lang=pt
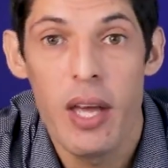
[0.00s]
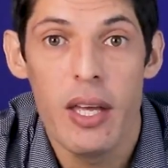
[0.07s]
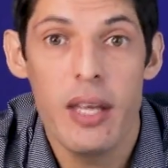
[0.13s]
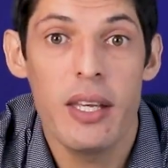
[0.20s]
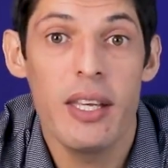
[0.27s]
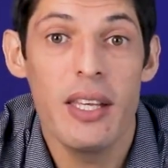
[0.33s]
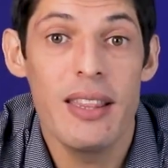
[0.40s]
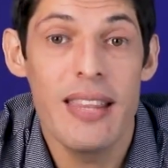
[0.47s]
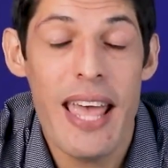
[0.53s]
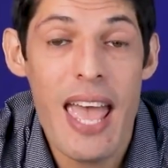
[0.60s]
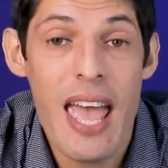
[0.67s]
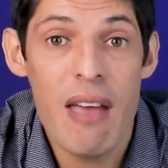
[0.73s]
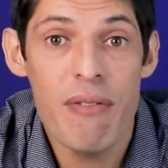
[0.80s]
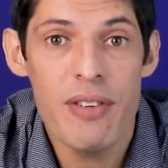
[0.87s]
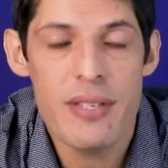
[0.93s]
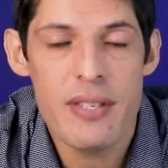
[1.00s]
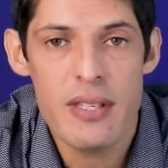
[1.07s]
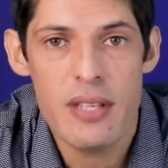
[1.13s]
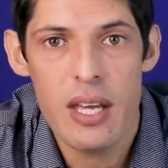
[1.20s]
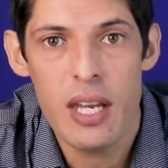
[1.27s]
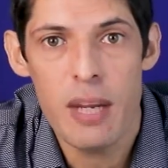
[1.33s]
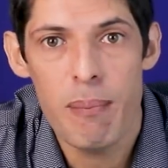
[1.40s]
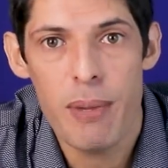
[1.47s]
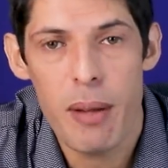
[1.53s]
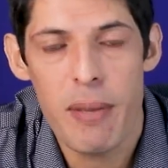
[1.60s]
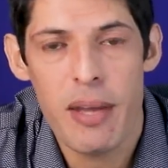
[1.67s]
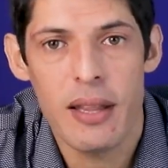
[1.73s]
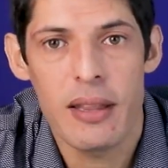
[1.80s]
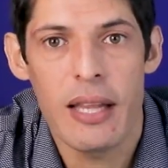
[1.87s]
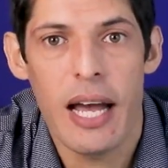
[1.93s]
e que deve ser
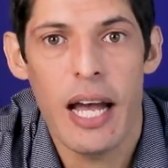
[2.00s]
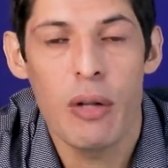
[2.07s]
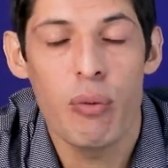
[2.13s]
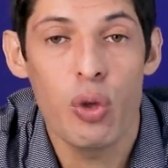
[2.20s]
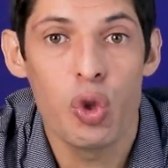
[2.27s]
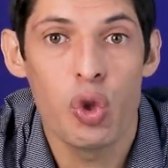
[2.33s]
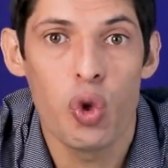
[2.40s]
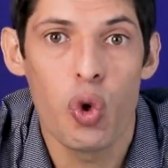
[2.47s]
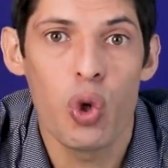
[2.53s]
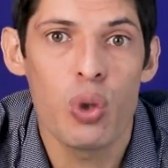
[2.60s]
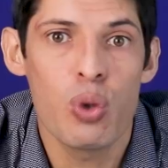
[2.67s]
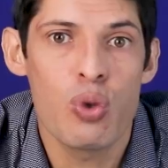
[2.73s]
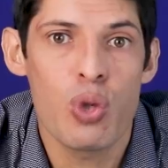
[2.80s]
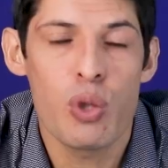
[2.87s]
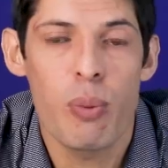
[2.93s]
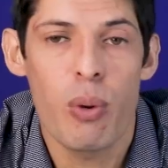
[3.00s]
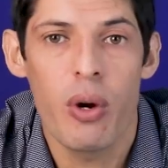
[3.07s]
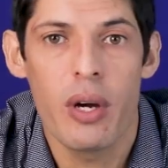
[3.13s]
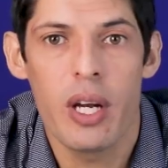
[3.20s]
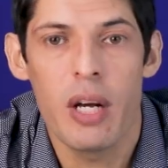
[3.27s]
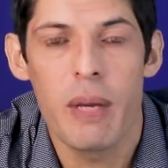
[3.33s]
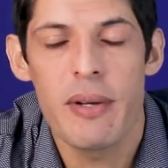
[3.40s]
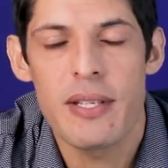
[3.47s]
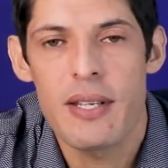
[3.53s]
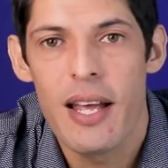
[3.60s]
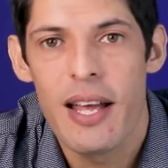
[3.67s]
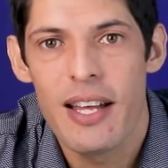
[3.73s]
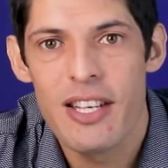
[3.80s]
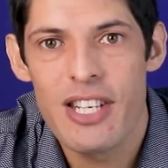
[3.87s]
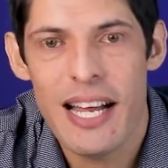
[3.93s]
implementado em todos os programas
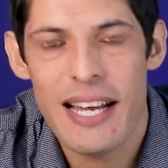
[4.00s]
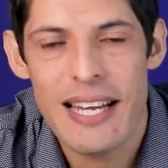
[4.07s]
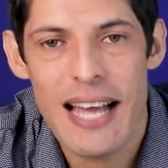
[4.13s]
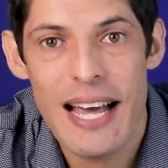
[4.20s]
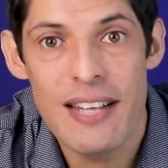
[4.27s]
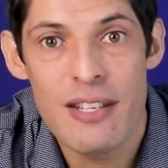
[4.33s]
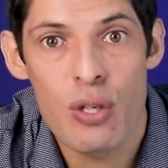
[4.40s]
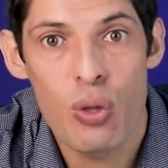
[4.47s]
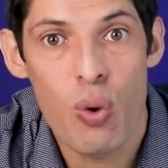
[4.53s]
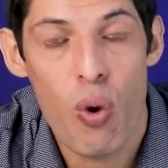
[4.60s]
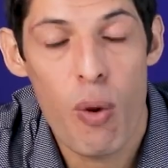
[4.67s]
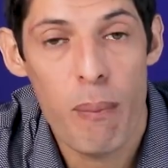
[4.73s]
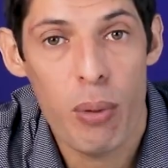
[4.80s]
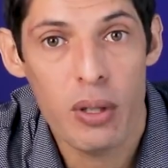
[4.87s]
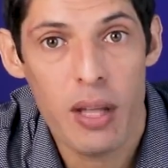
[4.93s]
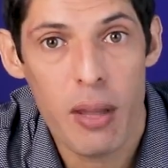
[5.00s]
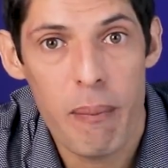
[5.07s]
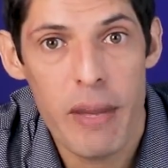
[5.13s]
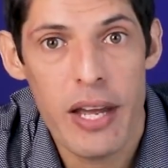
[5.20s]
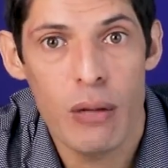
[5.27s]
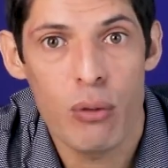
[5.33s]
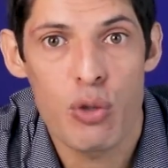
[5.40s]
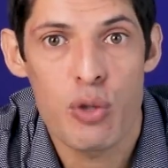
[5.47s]
de análise do comportamento,